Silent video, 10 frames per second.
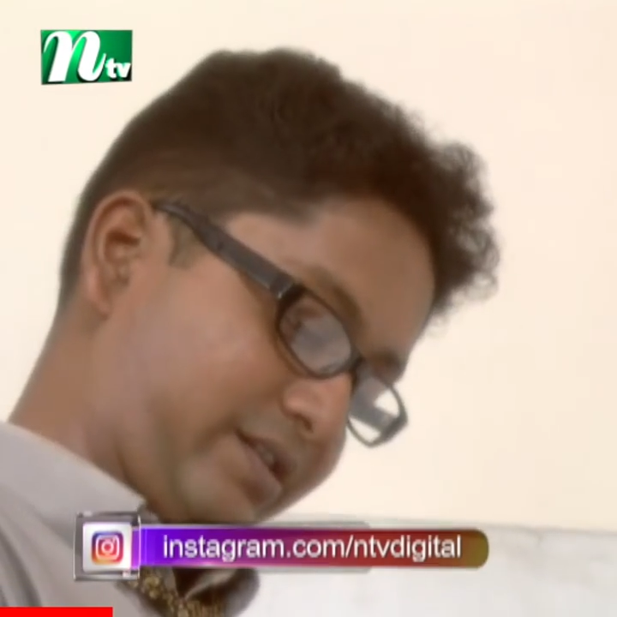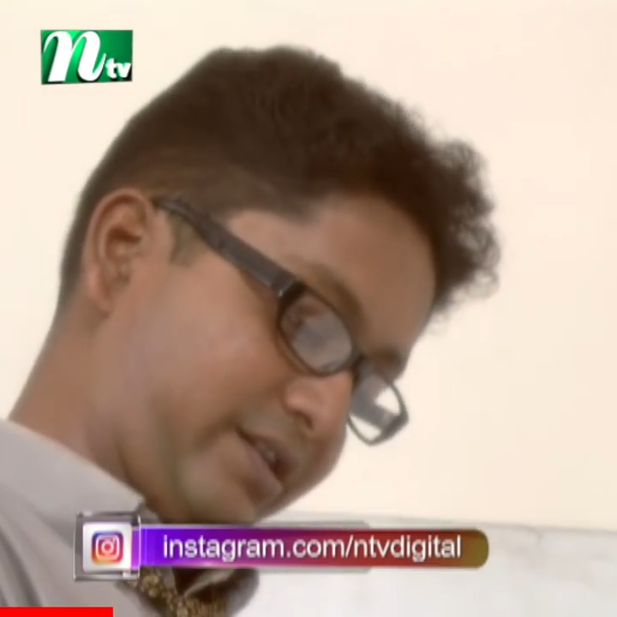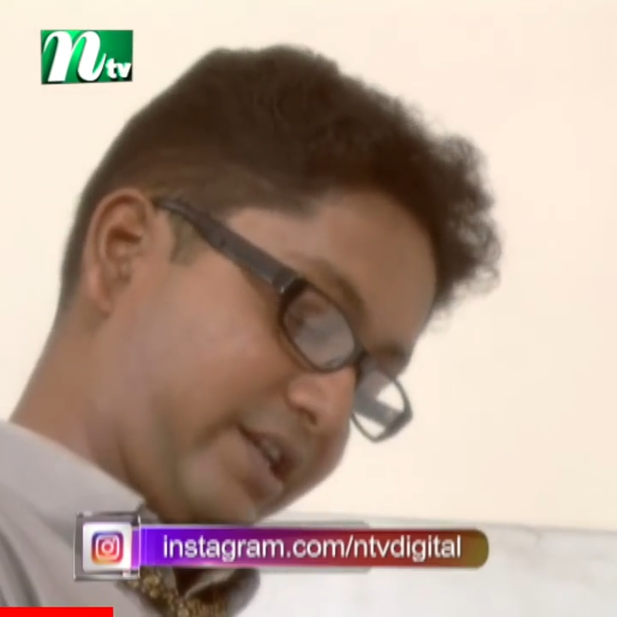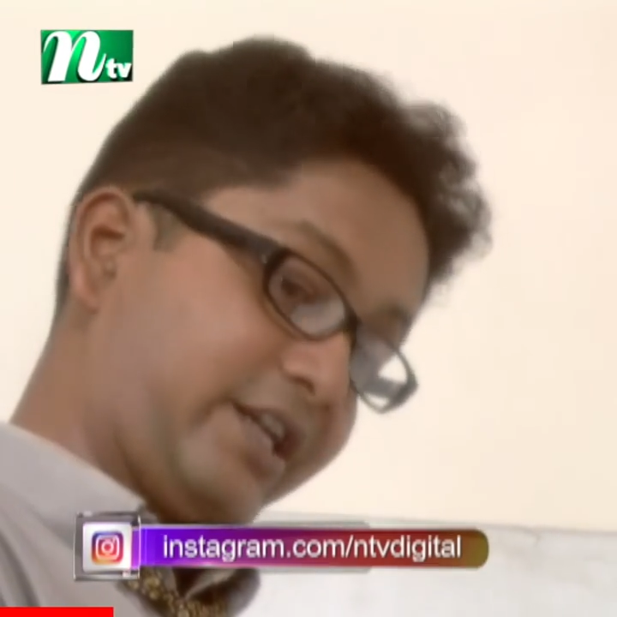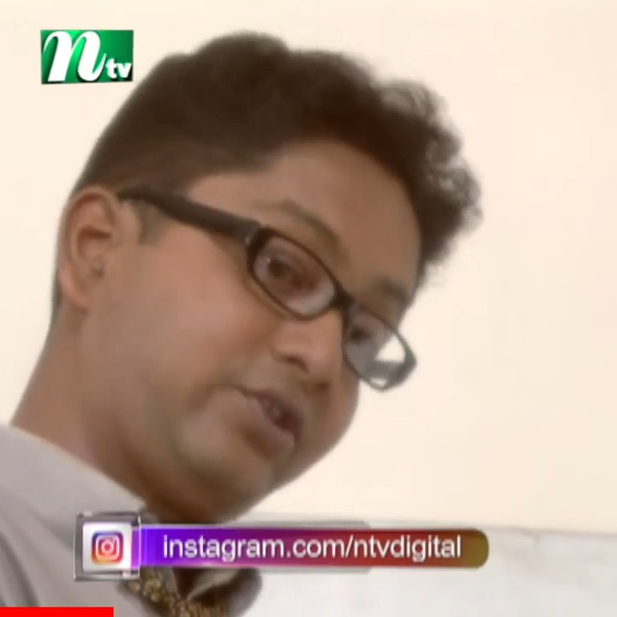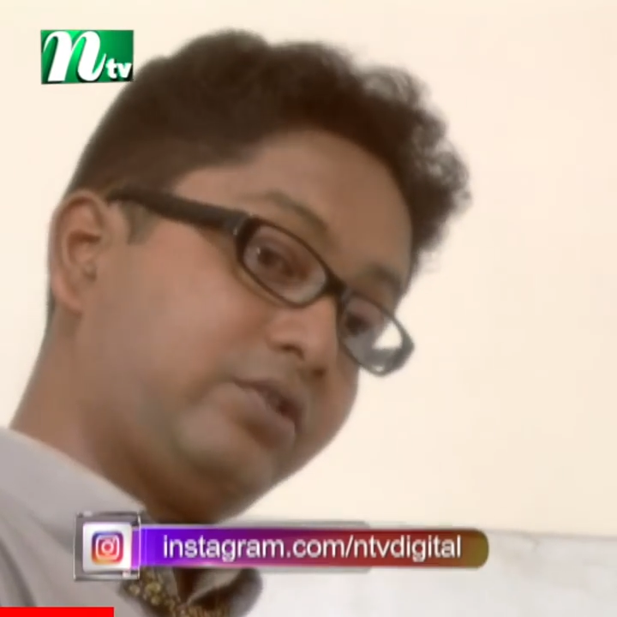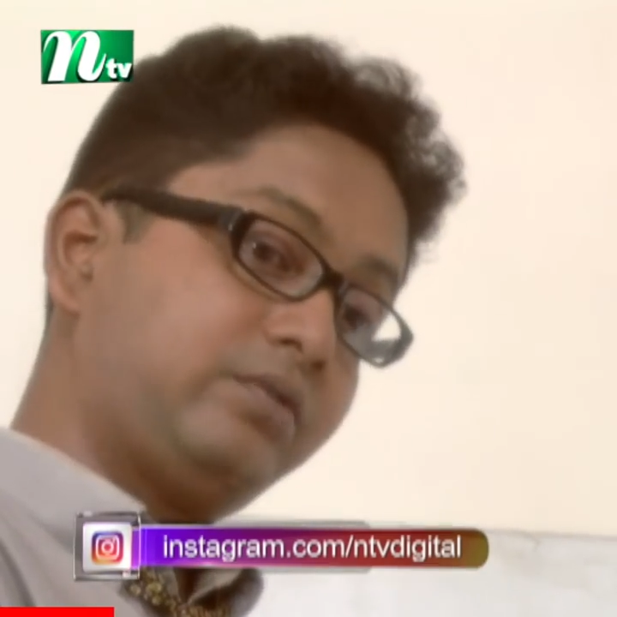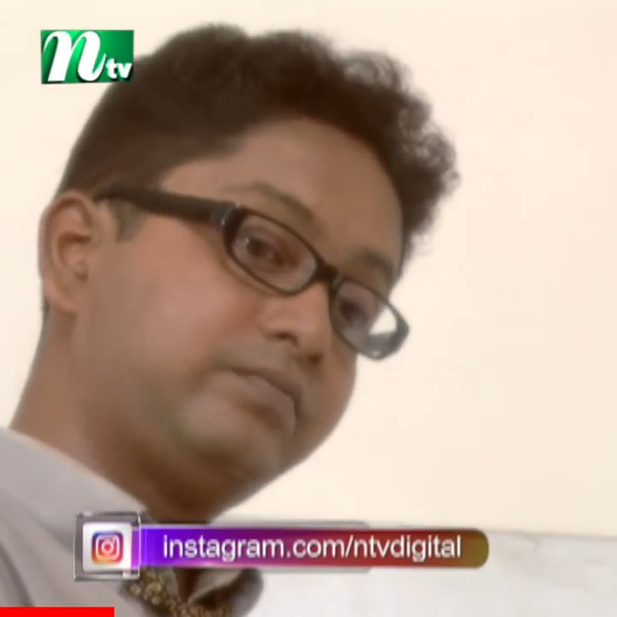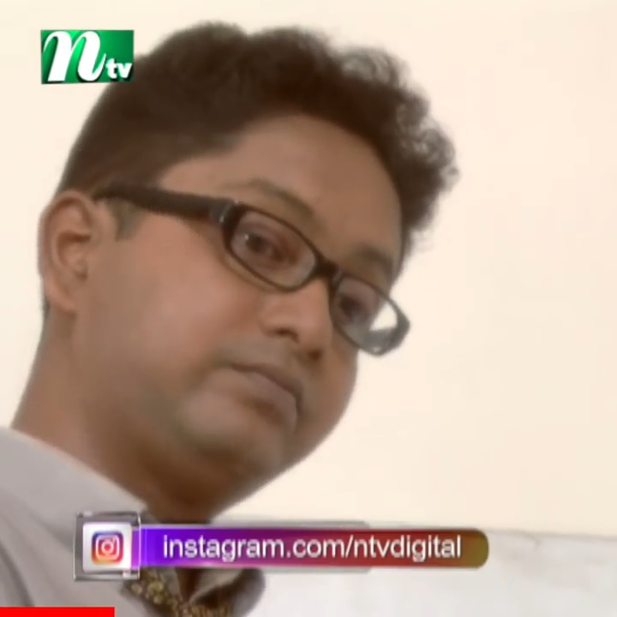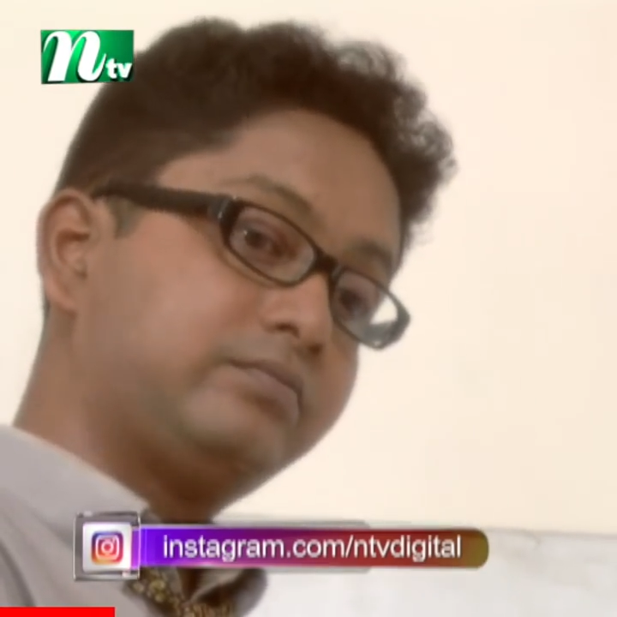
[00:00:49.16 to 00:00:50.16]
সেটা তো
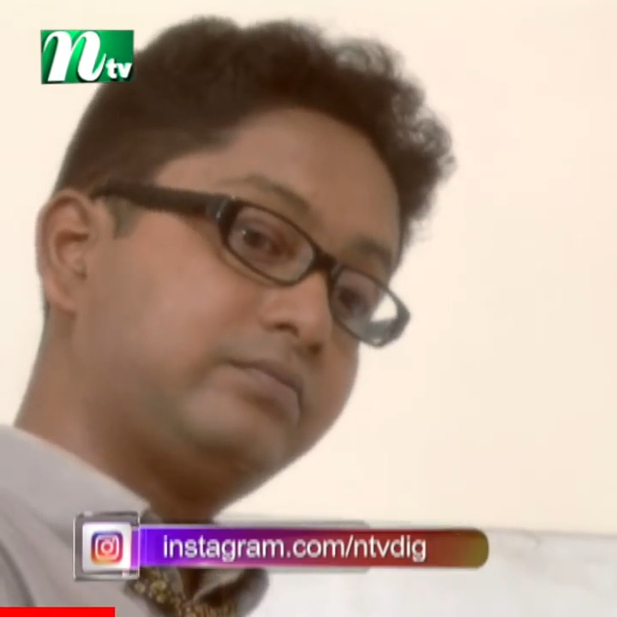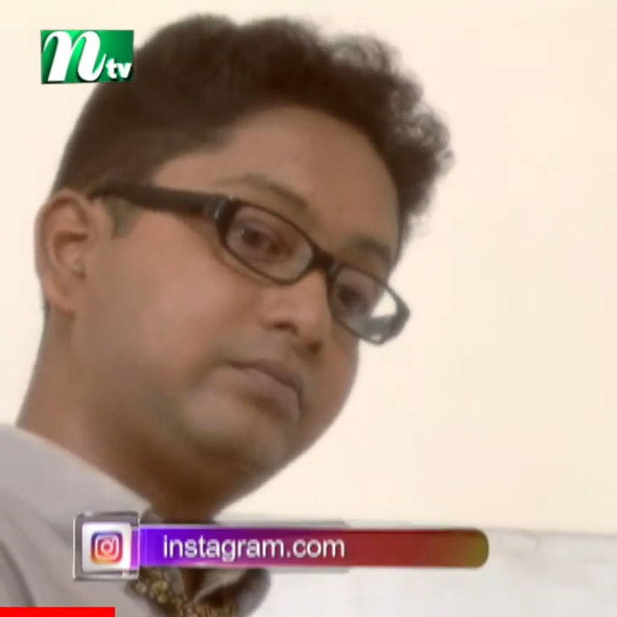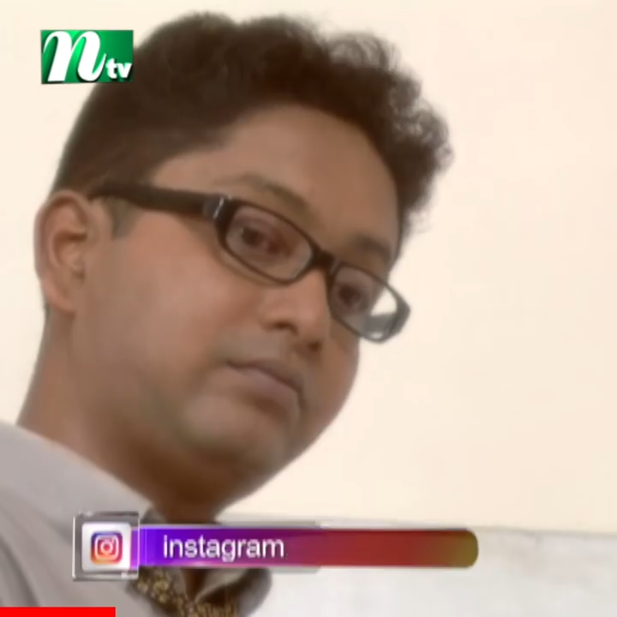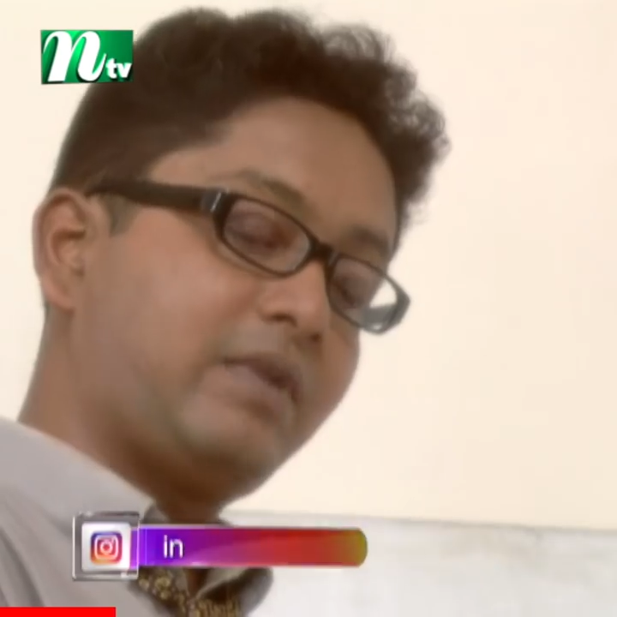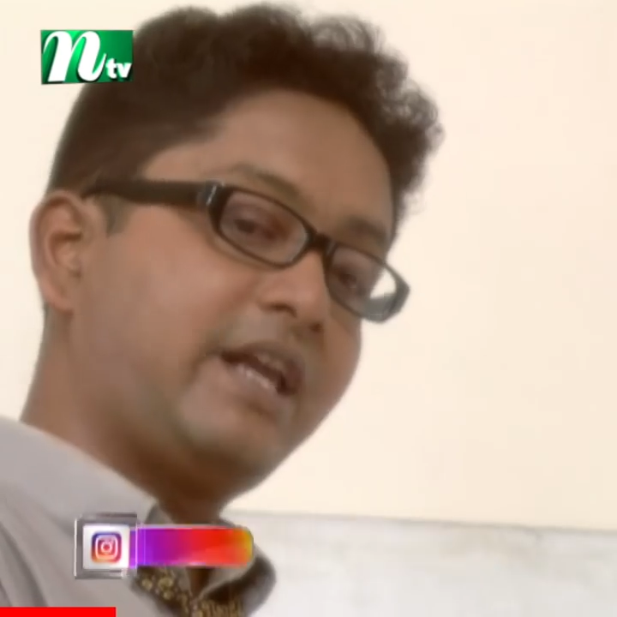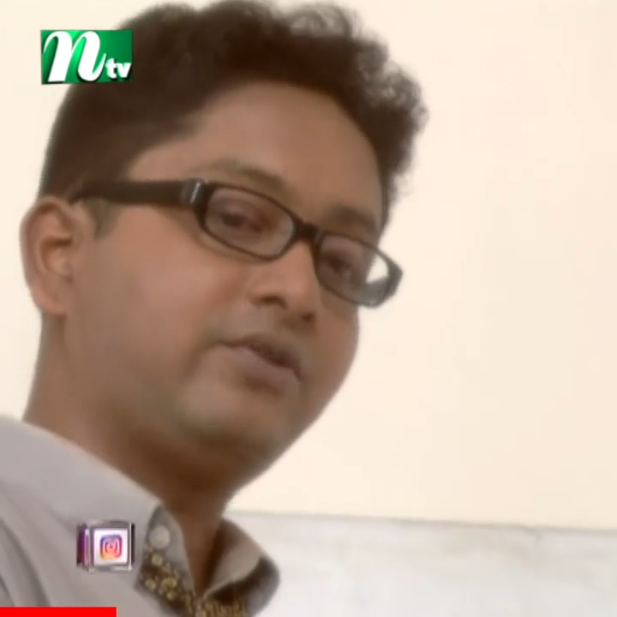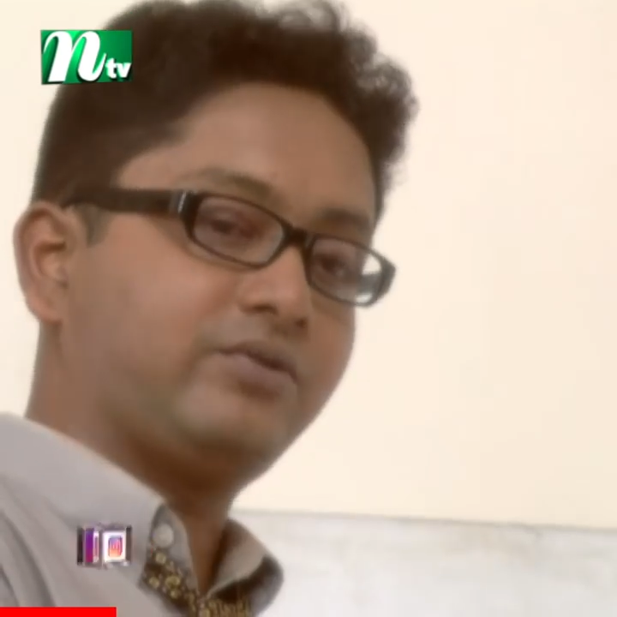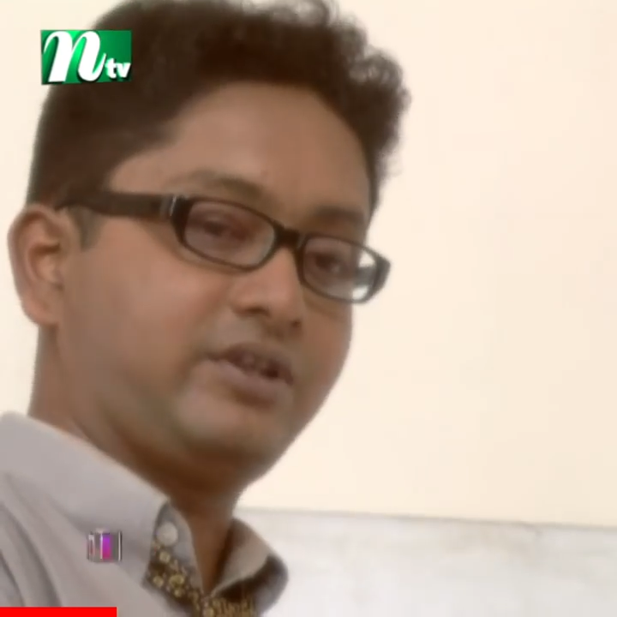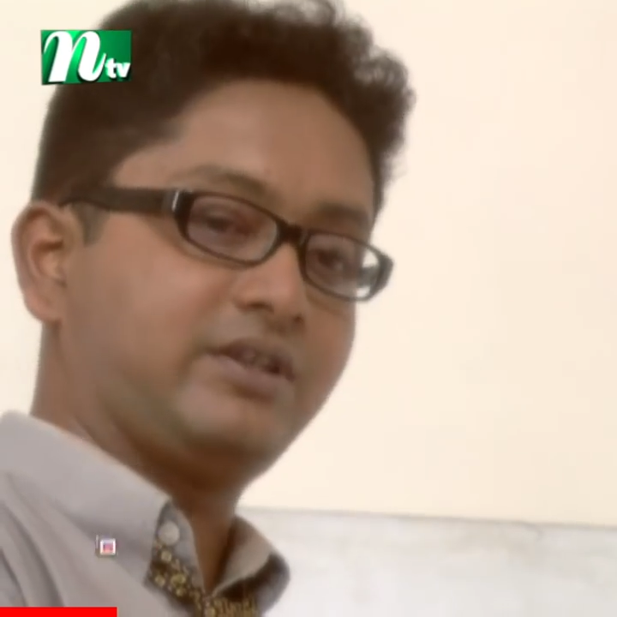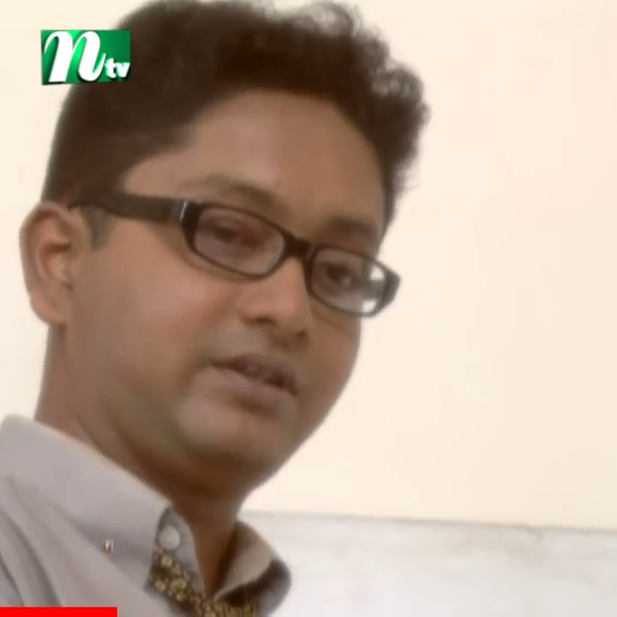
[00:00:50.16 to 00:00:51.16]
মাই
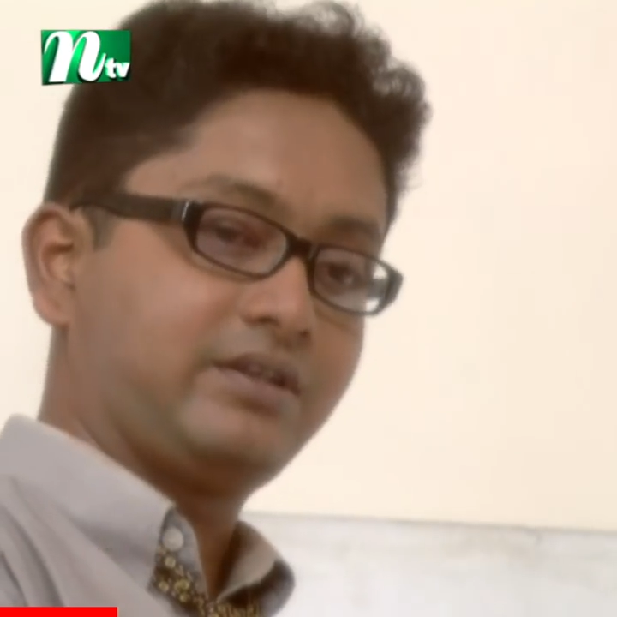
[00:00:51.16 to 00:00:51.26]
করছেন